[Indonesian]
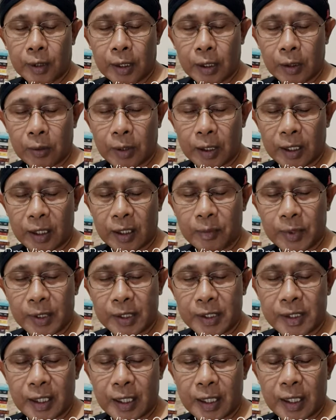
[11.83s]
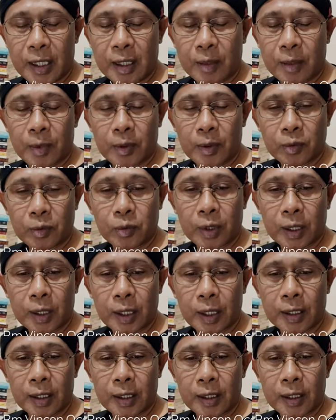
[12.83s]
Orang-orang yang percaya bahwa
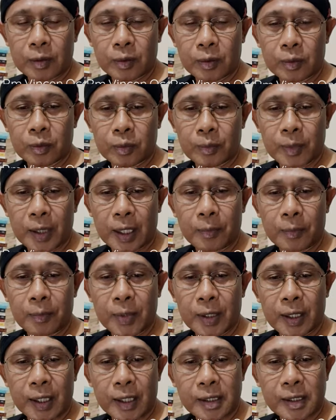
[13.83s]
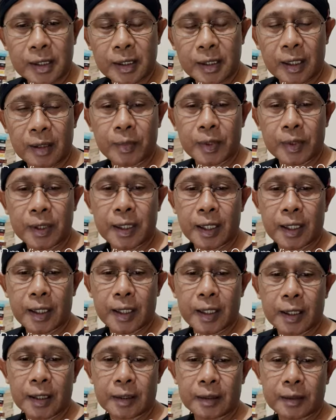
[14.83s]
Tuhan itu maha pengasih dan
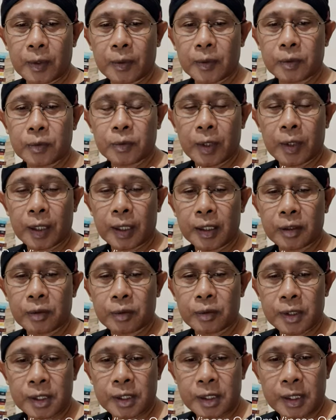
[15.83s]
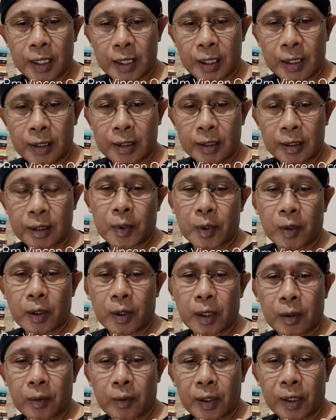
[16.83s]
penyayang, bahwa Tuhan itu esa.
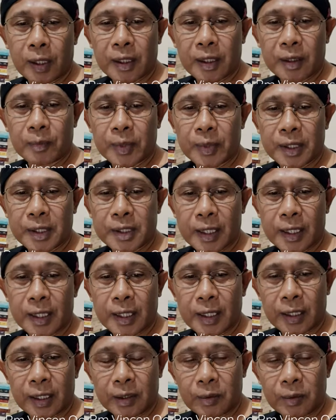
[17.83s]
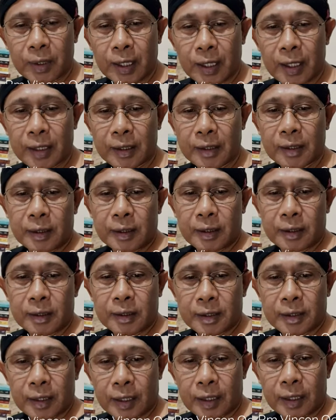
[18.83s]
Orang-orang yang percaya itulah
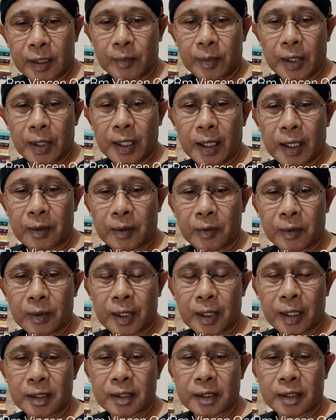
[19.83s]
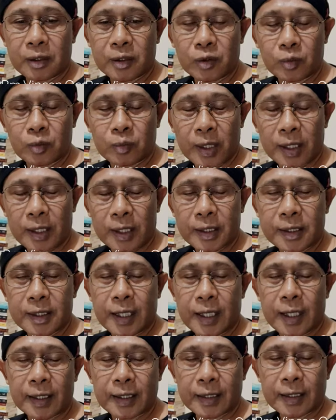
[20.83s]
yang sering melakukan sejumlah
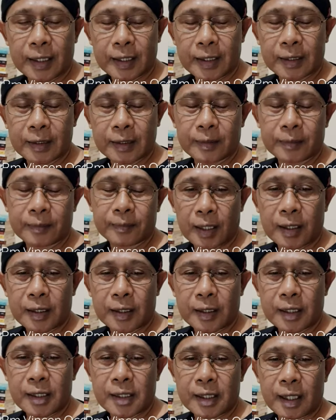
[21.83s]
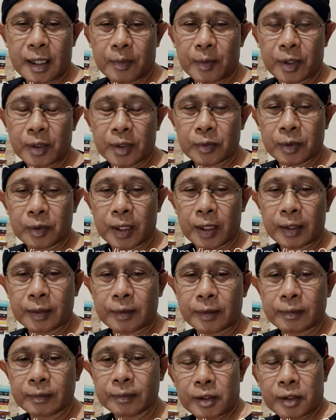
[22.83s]
kejahatan atas nama Tuhan.